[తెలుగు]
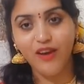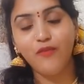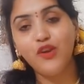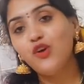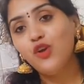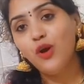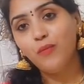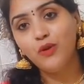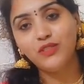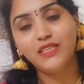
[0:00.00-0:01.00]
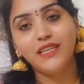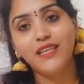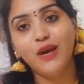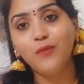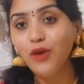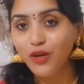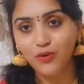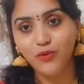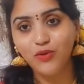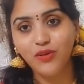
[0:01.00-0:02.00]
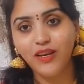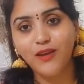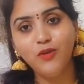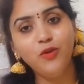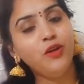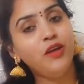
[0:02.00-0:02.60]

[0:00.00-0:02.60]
ఆ వీడియోలో అప్లోడ్ చేద్దాము అనుకుంటున్నాను